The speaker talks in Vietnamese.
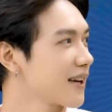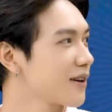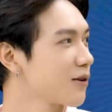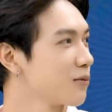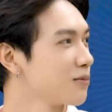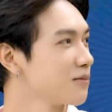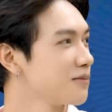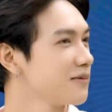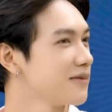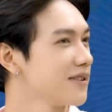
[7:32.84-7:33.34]
cái
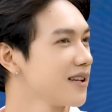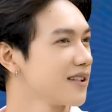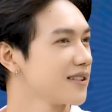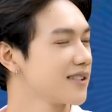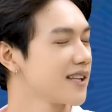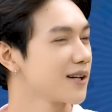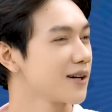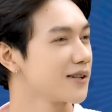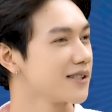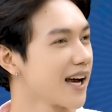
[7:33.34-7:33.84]
cung
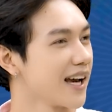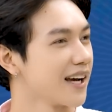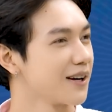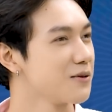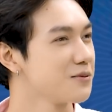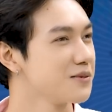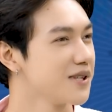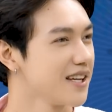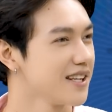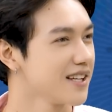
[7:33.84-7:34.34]
trên cự giải
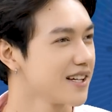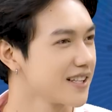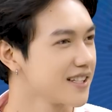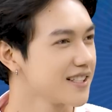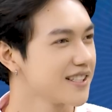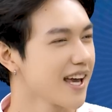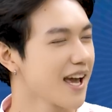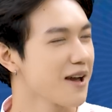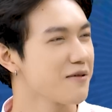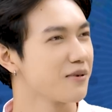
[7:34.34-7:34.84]
cung gì nhỉ?
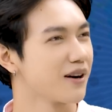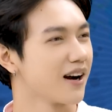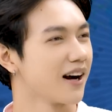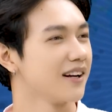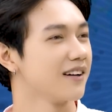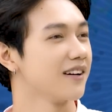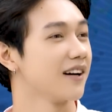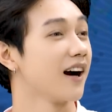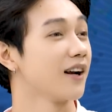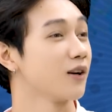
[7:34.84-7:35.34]
Chị em gần